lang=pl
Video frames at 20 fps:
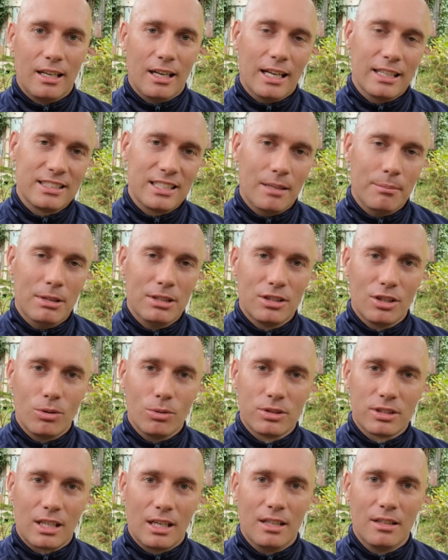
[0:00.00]
relacja
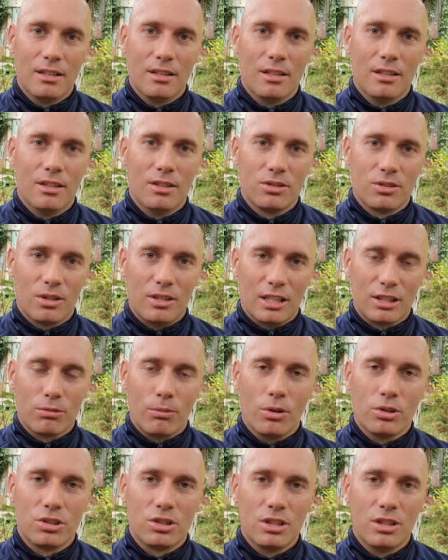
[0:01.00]
międzyludzka, co nas
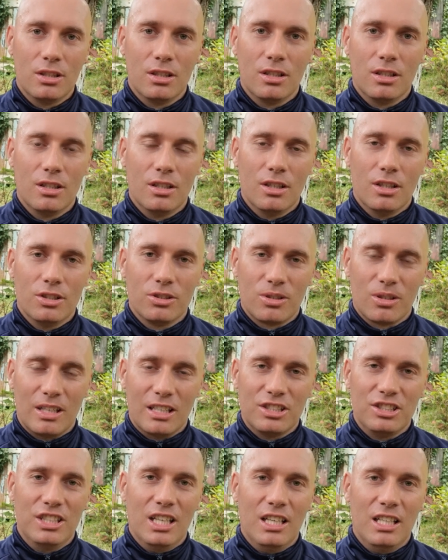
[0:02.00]
łączy, co
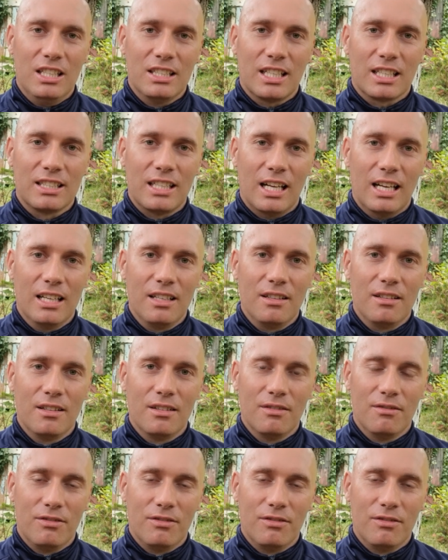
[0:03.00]
nas dzieli i tak dalej.